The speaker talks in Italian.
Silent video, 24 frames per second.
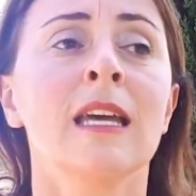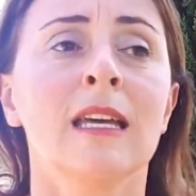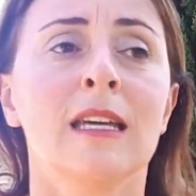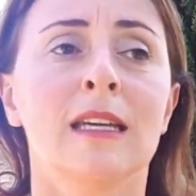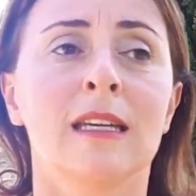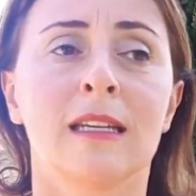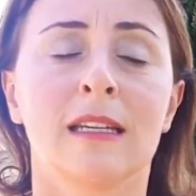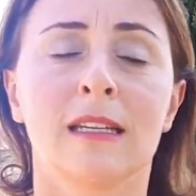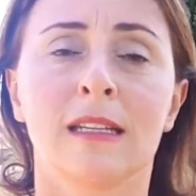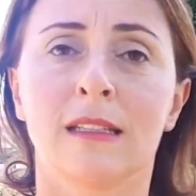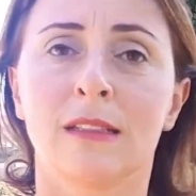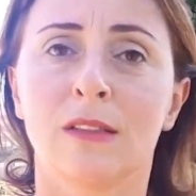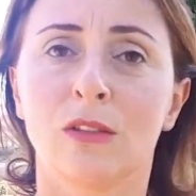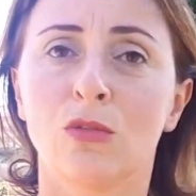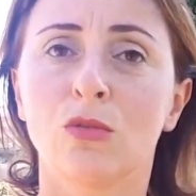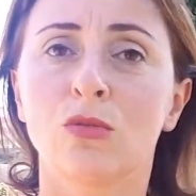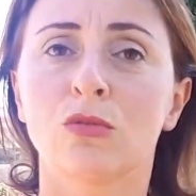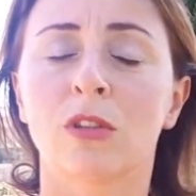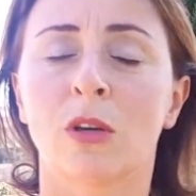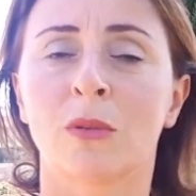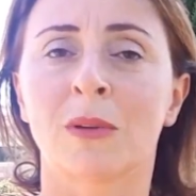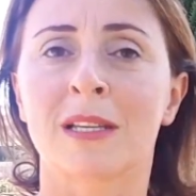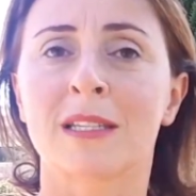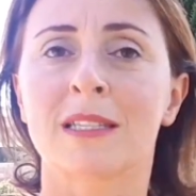eh, di
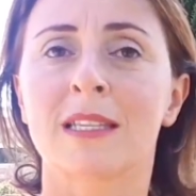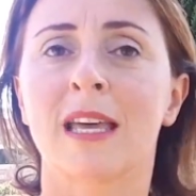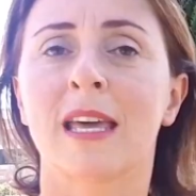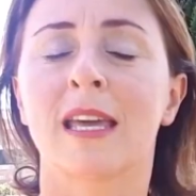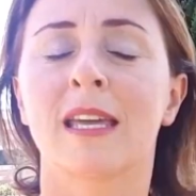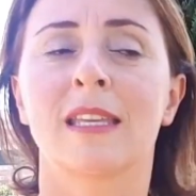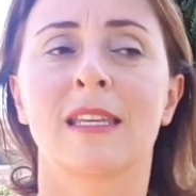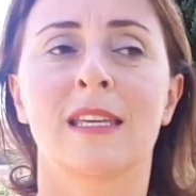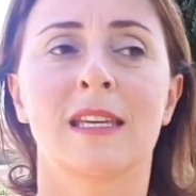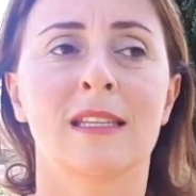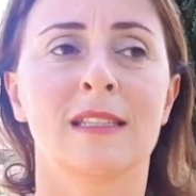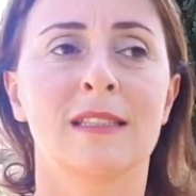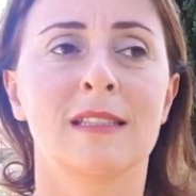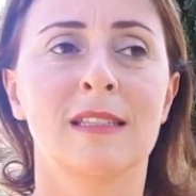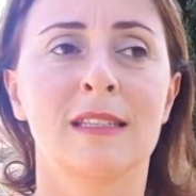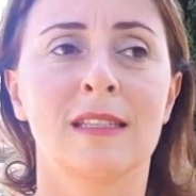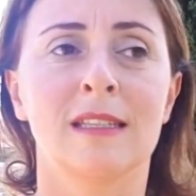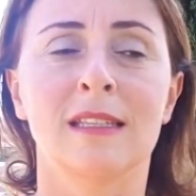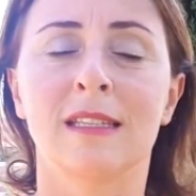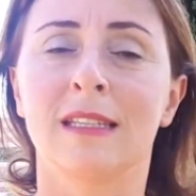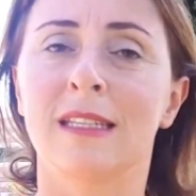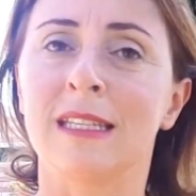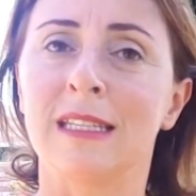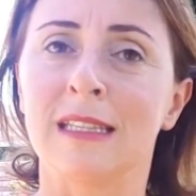tutta una serie
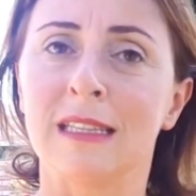di